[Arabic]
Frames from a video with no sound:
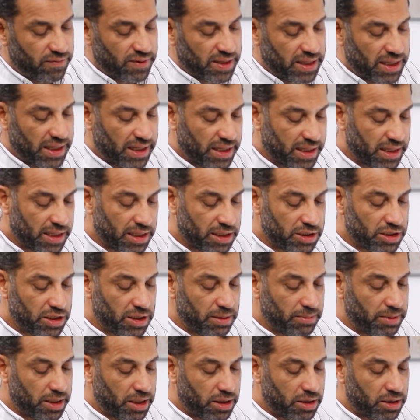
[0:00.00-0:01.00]
فتحه كده
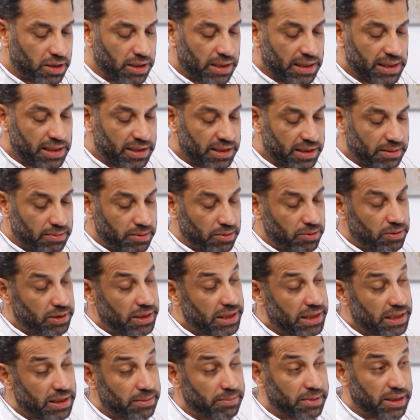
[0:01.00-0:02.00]
نشيل بيها القرنيه القديمه
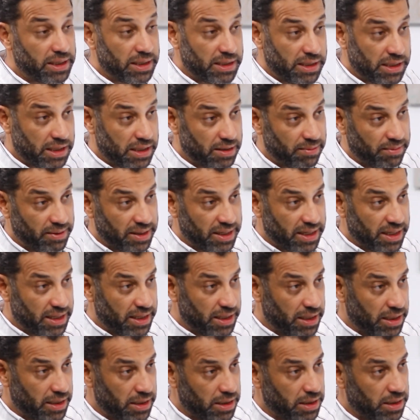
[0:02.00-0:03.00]
ونركب الجديده
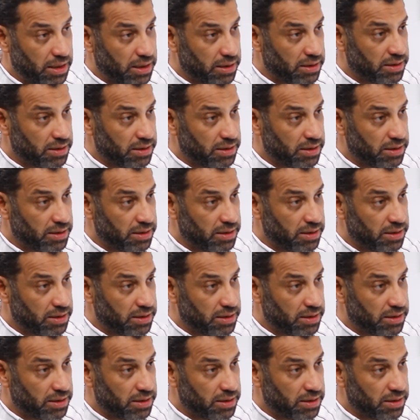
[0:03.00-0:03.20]
مكانها